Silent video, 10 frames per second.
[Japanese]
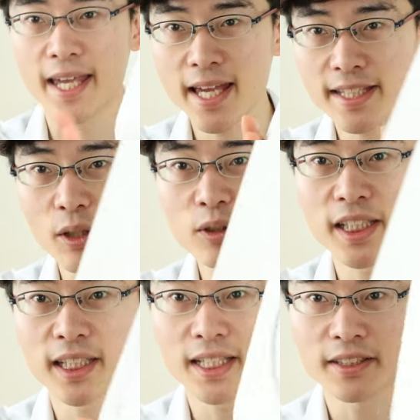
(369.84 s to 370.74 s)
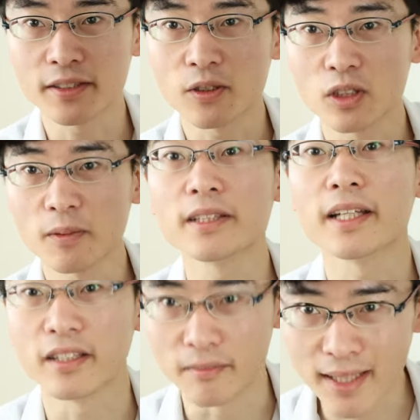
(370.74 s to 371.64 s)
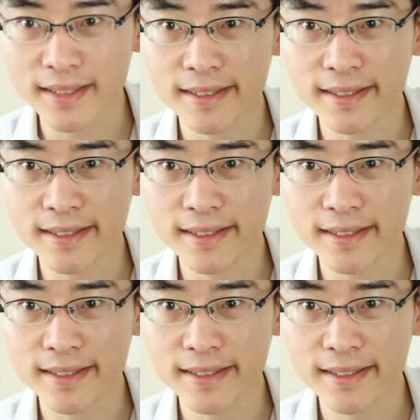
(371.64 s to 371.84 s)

傾斜をつけたりすることもできま